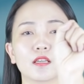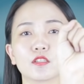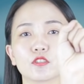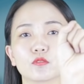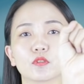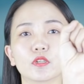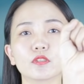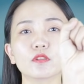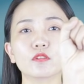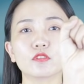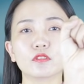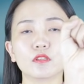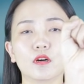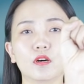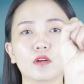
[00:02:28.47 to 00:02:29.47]
左右
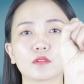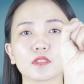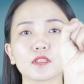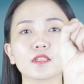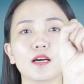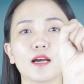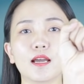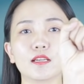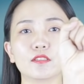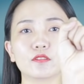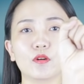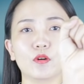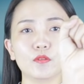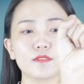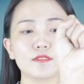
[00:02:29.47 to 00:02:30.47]
手各按
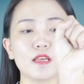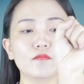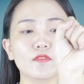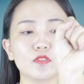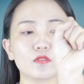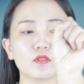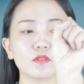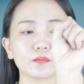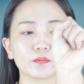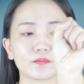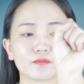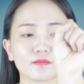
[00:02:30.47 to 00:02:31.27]
揉3分钟，